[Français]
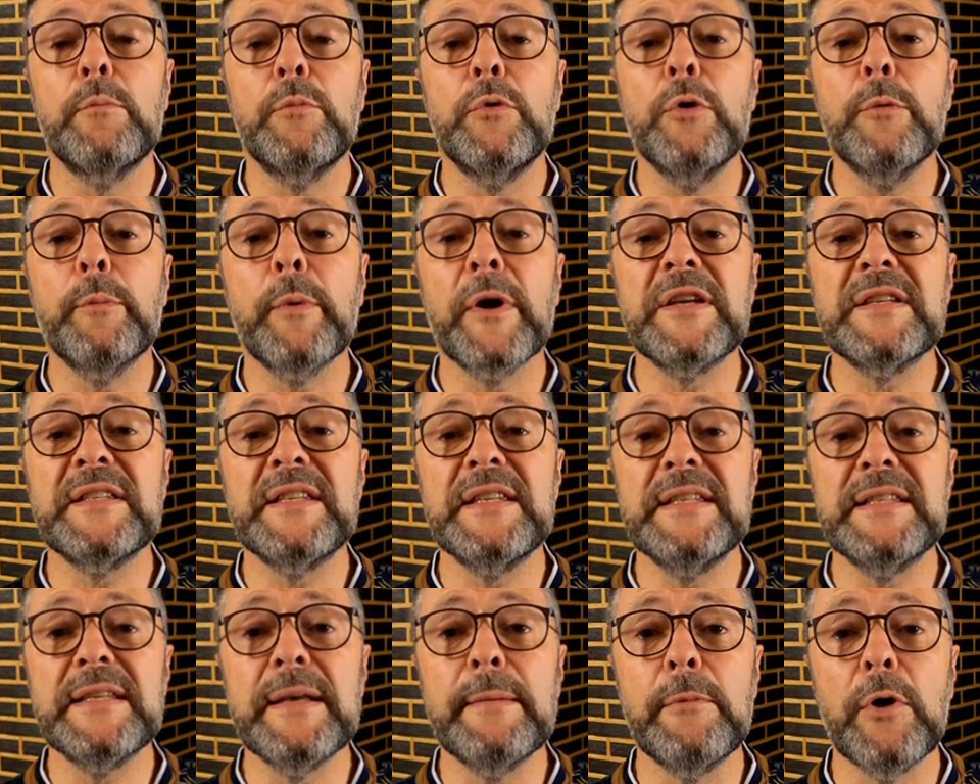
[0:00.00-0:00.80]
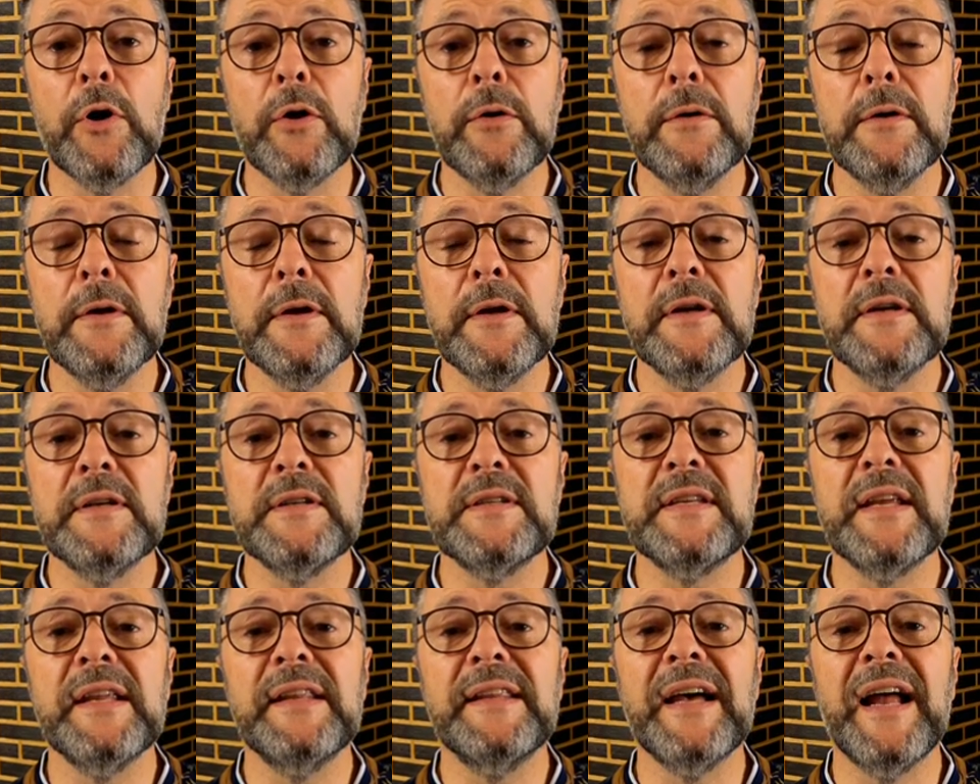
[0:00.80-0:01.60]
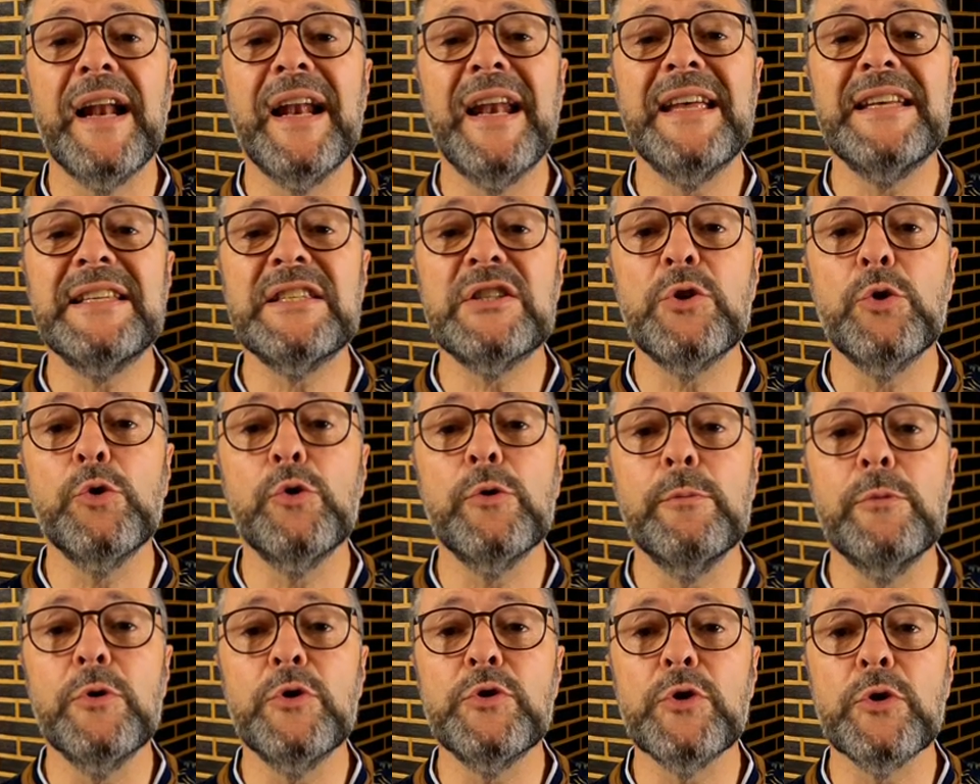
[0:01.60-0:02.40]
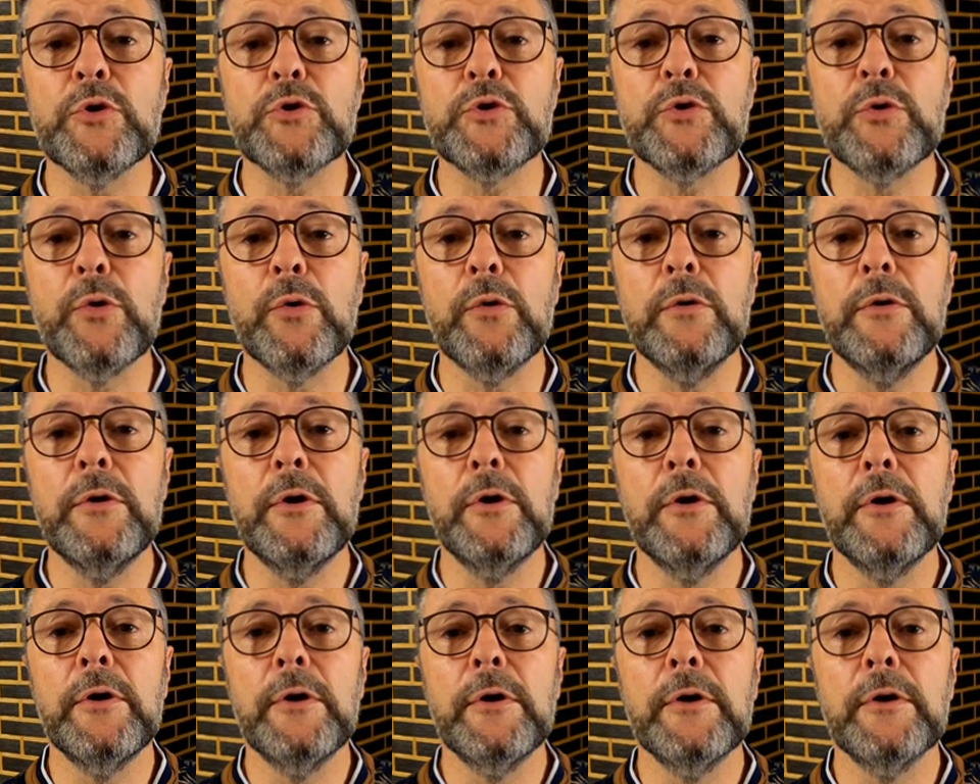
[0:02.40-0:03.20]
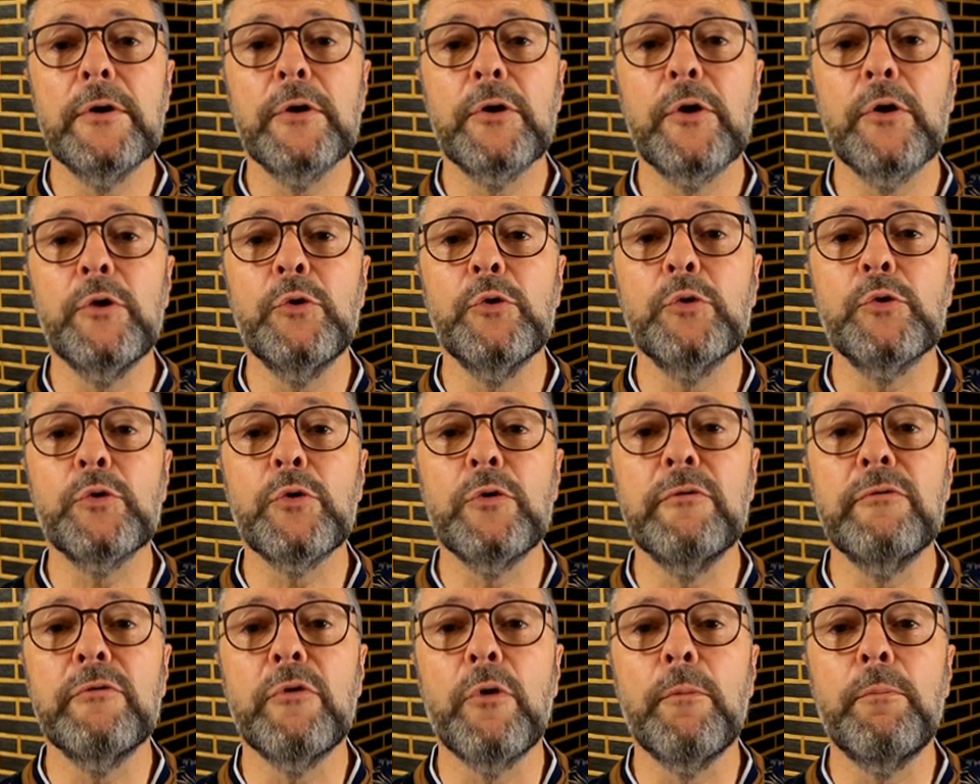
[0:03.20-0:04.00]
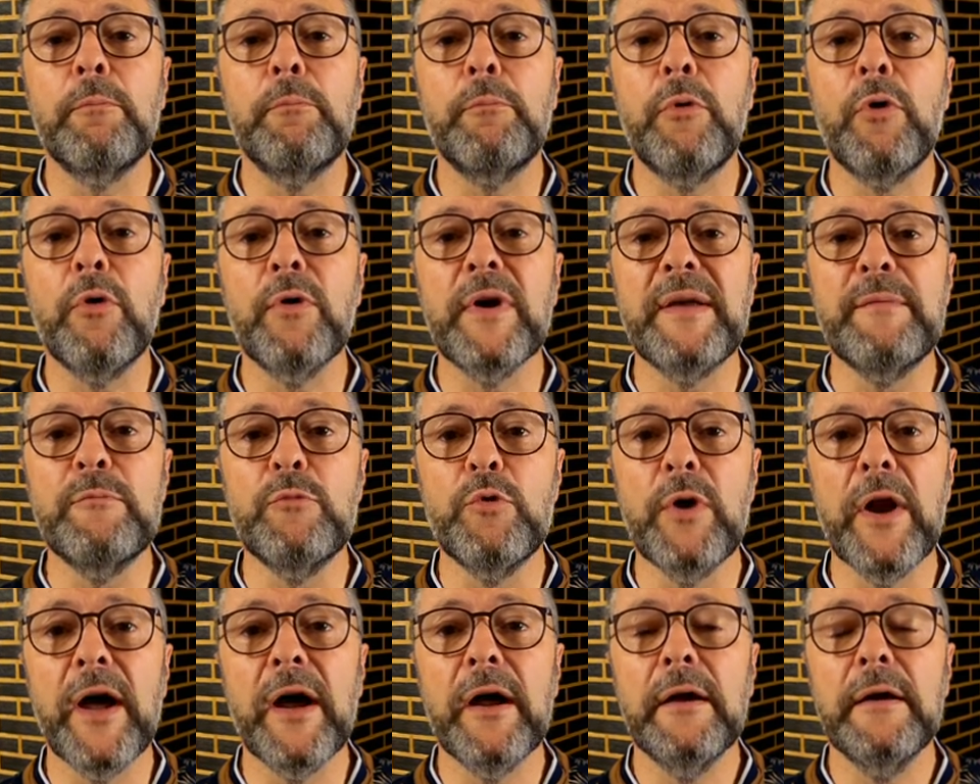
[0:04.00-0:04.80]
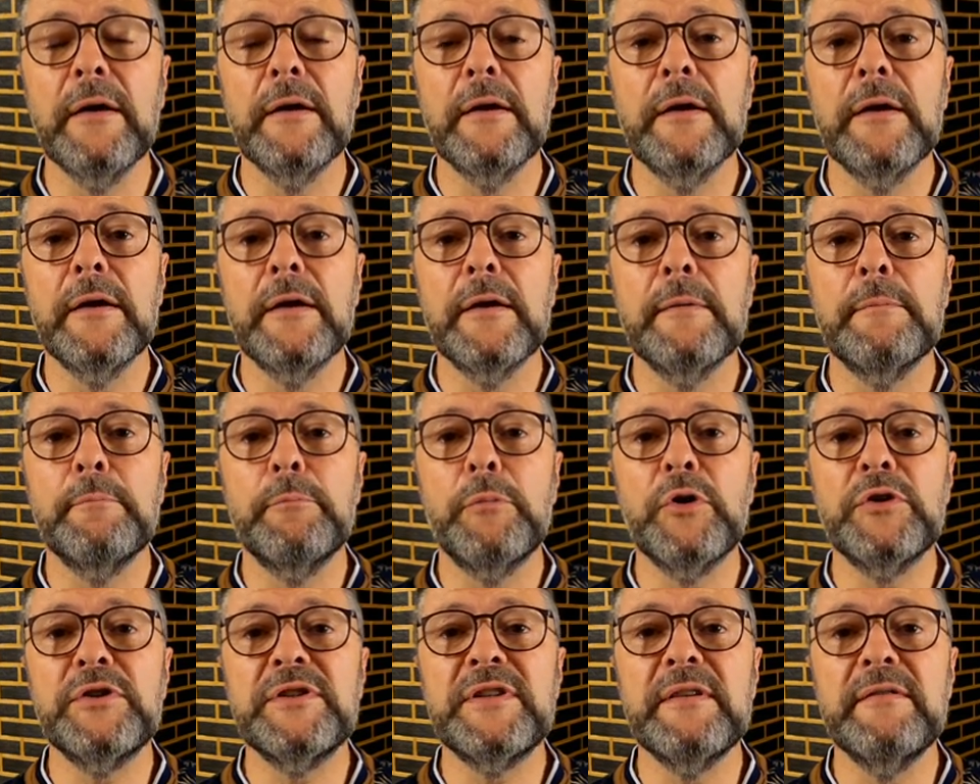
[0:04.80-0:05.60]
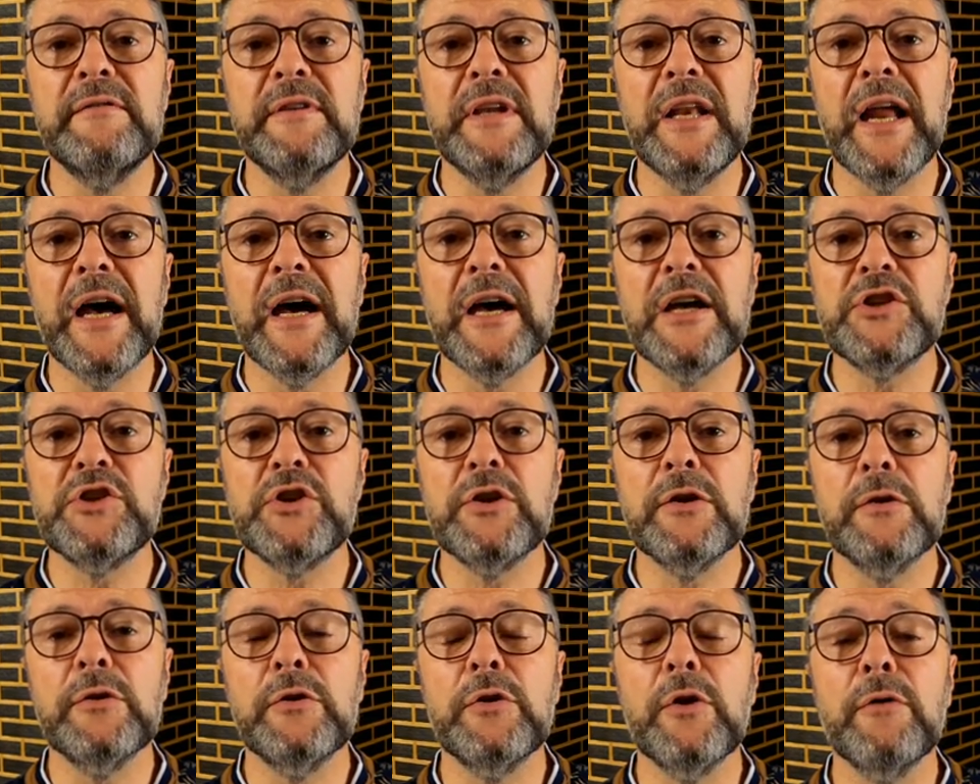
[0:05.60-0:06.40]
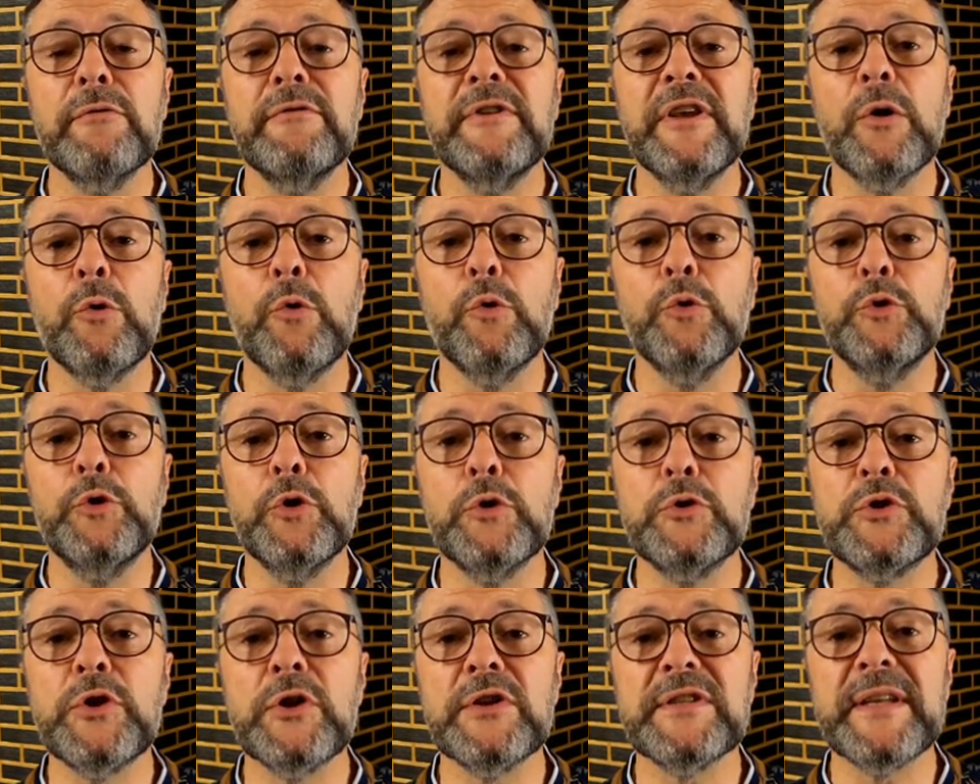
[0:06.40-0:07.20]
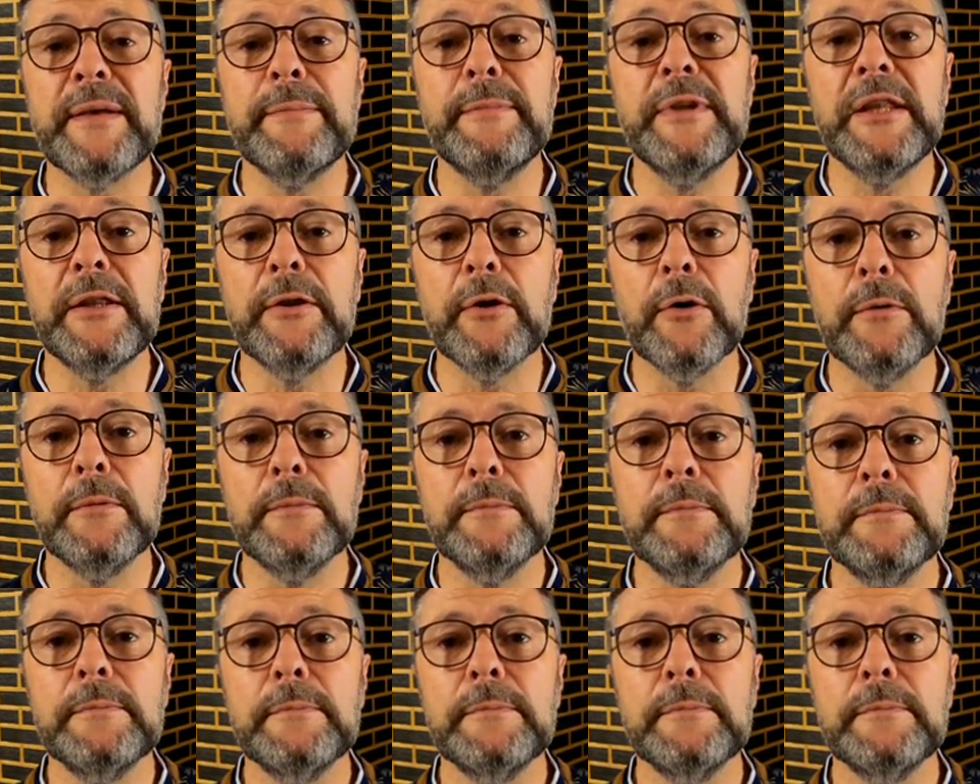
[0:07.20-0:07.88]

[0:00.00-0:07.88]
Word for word: Plus précisément, c'est à l'est de Besançon que nous trouvons Pont-les-Moulins, petit village d'environ 200 habitants